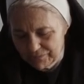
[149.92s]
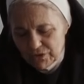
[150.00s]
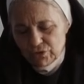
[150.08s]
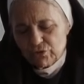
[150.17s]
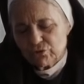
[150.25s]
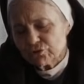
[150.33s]

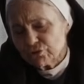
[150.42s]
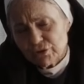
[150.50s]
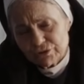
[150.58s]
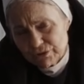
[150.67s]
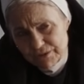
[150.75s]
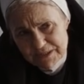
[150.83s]
नन जो कि
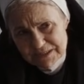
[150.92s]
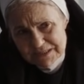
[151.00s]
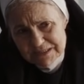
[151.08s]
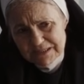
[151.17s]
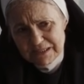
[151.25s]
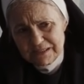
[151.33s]
स्कूल को
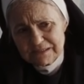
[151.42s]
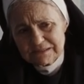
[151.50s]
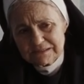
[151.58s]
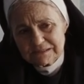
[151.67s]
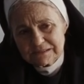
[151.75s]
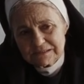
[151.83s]
चलाती है
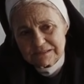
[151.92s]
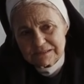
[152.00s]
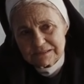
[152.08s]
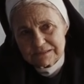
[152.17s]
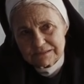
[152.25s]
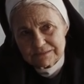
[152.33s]
उन्होंने
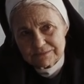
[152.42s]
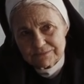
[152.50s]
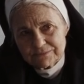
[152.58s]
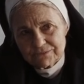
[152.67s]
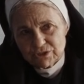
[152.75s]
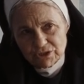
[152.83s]
डायना को
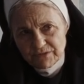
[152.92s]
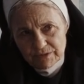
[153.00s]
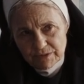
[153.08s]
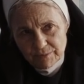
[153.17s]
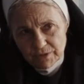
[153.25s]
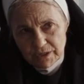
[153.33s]
बुलाकर
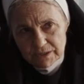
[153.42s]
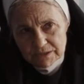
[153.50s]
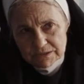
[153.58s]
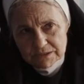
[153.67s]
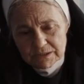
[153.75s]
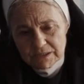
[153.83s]
एमा के बारे में
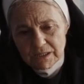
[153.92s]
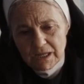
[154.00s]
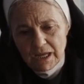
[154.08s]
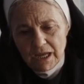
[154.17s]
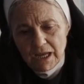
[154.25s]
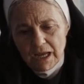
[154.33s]
कंप्लेन
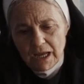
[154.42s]
की